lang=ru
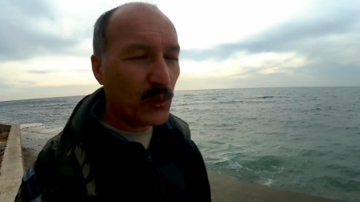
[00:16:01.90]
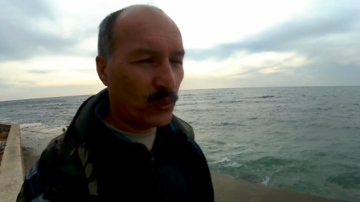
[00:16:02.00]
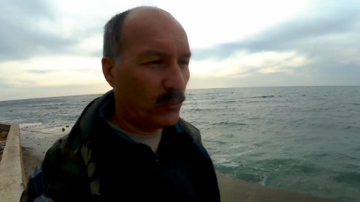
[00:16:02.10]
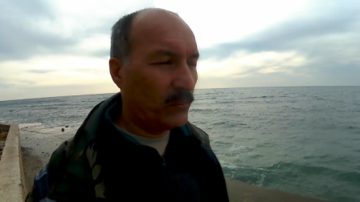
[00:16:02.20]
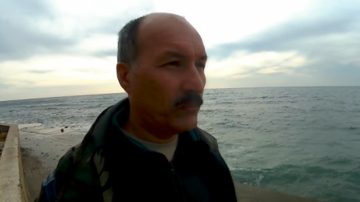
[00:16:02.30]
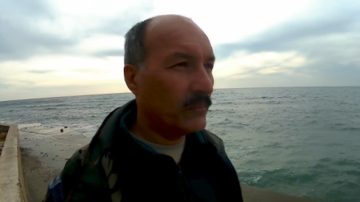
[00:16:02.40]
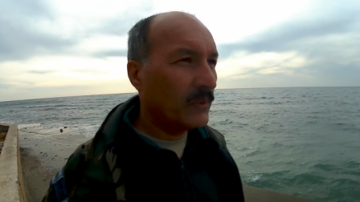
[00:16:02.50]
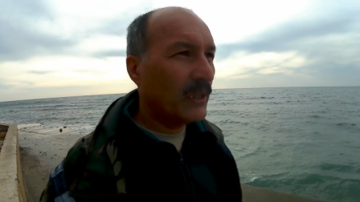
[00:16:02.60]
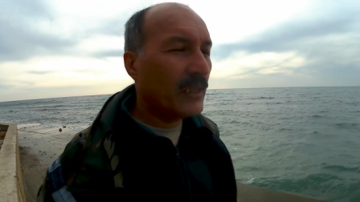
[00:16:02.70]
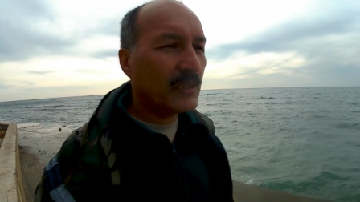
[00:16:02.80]
люблю».
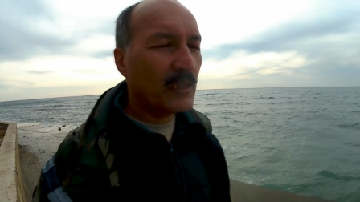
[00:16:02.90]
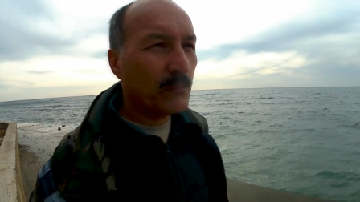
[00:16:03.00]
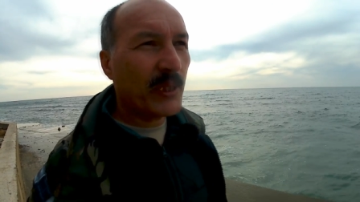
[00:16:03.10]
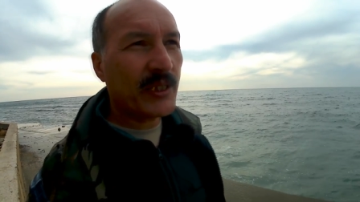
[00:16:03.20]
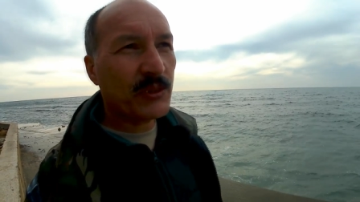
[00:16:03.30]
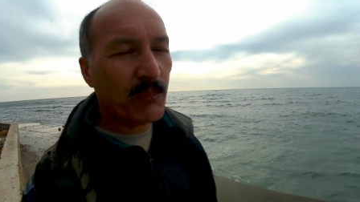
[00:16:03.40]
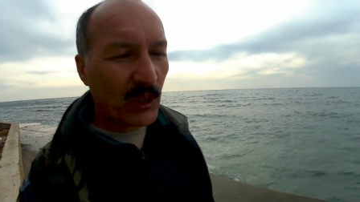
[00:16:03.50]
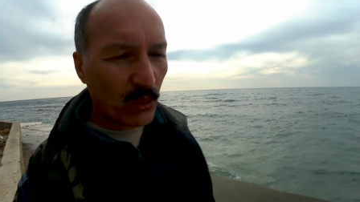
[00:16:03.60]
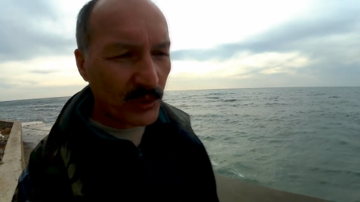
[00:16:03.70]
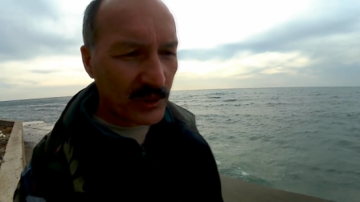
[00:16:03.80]
Это
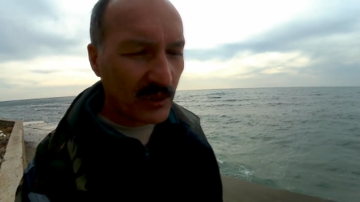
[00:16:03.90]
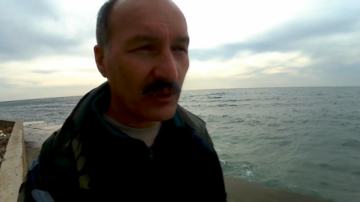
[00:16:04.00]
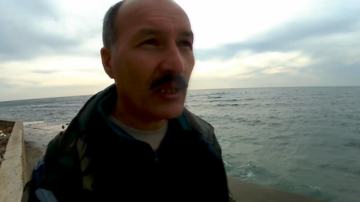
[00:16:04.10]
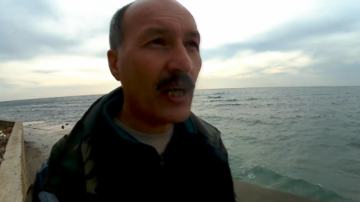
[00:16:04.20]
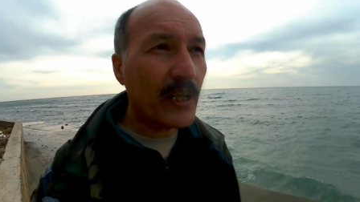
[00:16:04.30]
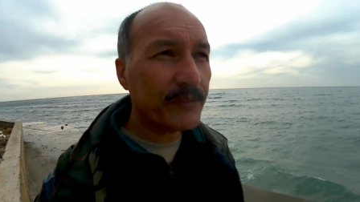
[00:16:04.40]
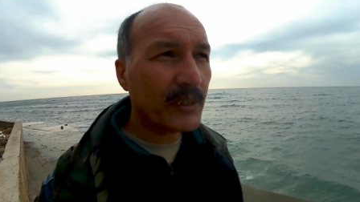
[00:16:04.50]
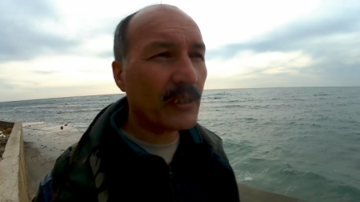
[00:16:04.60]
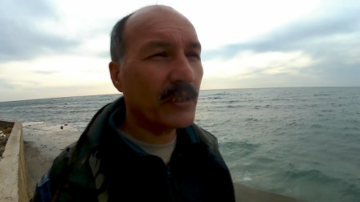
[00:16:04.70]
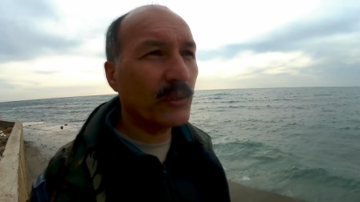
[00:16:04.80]
Борис Полоскин,
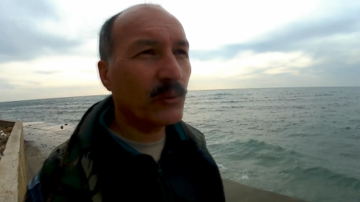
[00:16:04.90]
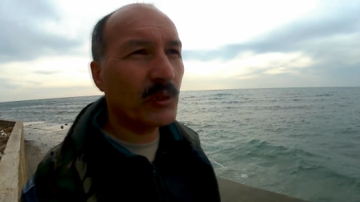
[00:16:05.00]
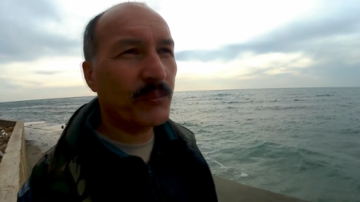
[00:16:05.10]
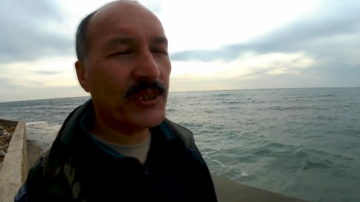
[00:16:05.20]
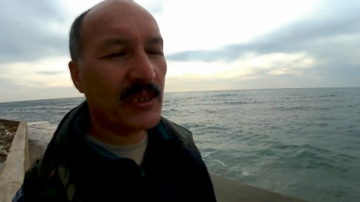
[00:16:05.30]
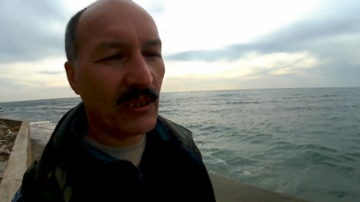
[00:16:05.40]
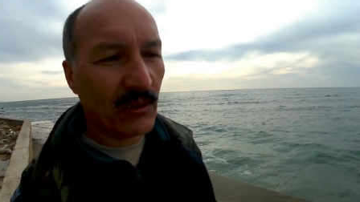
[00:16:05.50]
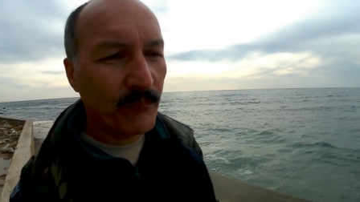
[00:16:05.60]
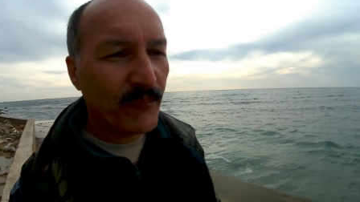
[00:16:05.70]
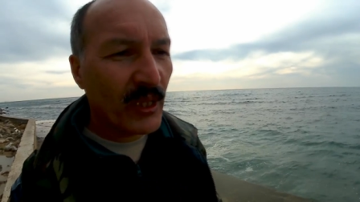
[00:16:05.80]
автор ее
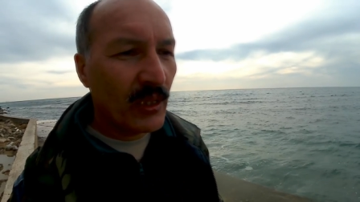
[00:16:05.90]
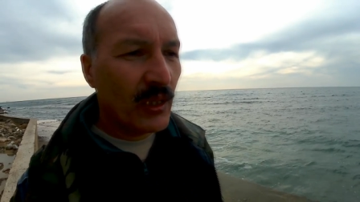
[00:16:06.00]
написал.